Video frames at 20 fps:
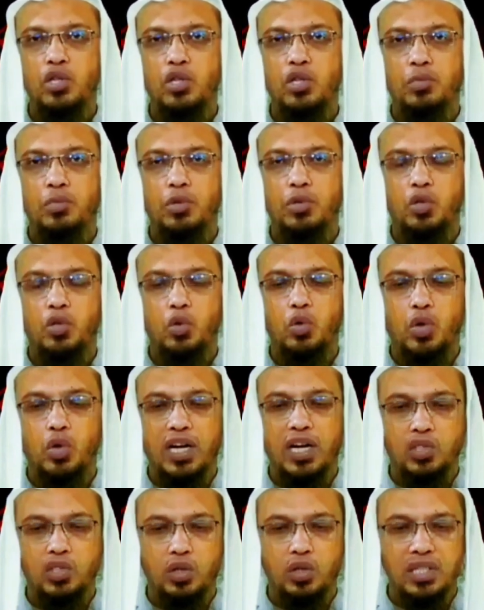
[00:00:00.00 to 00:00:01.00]
সম্মত কোনো
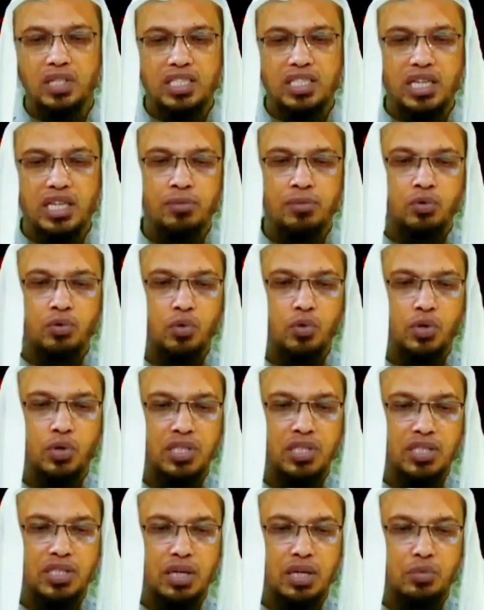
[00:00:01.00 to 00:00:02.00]
কাজ নয় তিনি ঝাড়ফুঁক
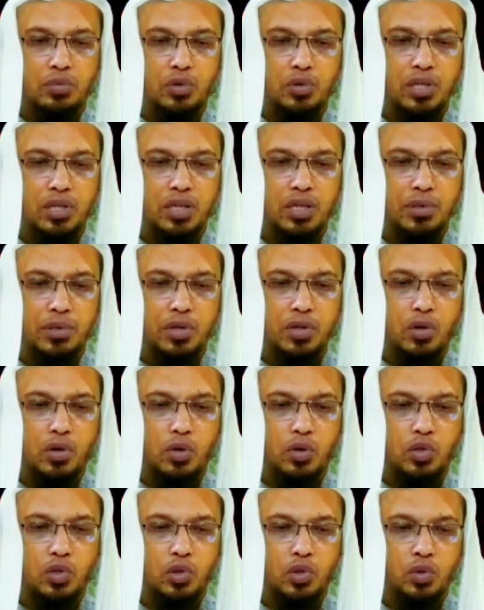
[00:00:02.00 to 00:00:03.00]
করেছেন ঝাড়ফুঁকের দিকে আমাদেরকে
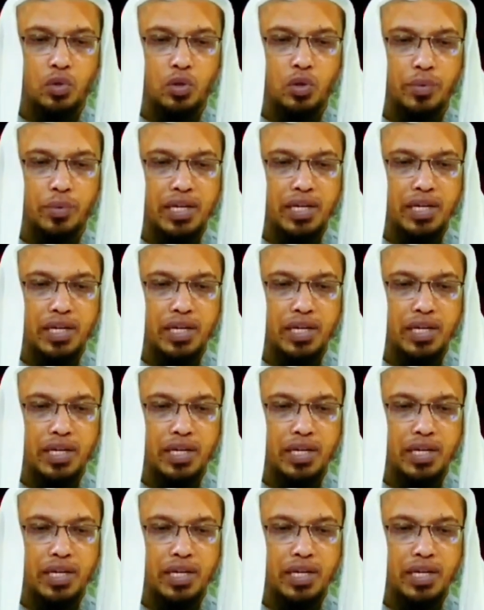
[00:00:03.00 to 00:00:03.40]
অগ্রসর হতে হবে